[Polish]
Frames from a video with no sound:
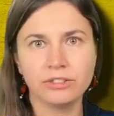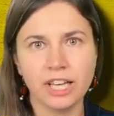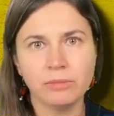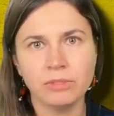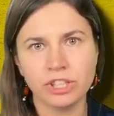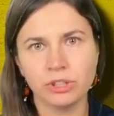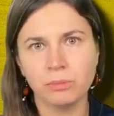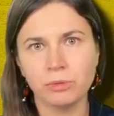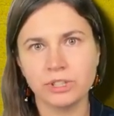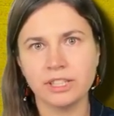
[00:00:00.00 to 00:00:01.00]
Dodajmy, że to
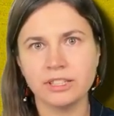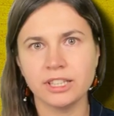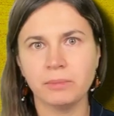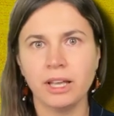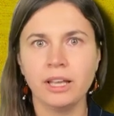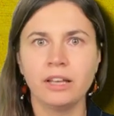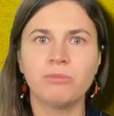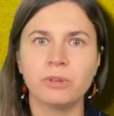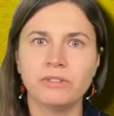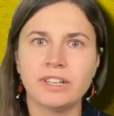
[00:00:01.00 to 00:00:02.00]
był system
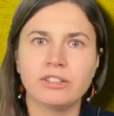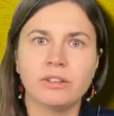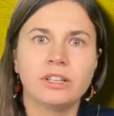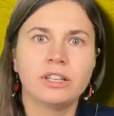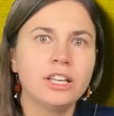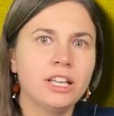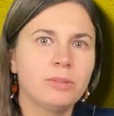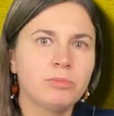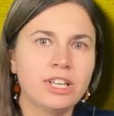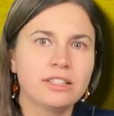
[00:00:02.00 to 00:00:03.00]
wprowadzony
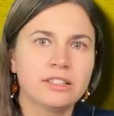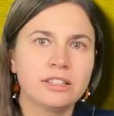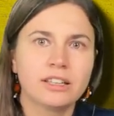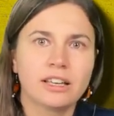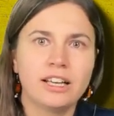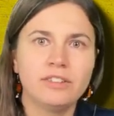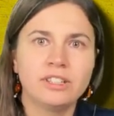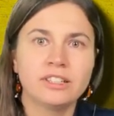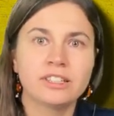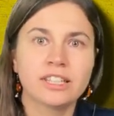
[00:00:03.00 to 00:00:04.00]
przez
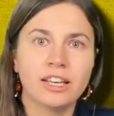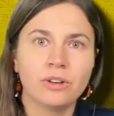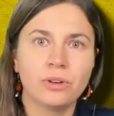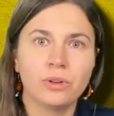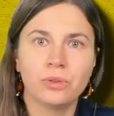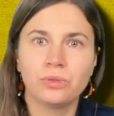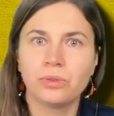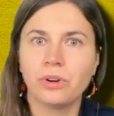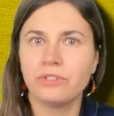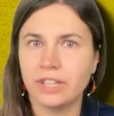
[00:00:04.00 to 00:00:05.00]
kalwińskiego
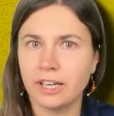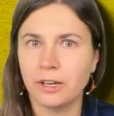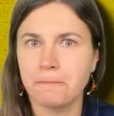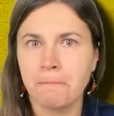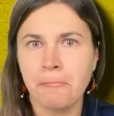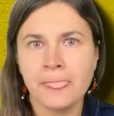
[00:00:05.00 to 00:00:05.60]
duchownego.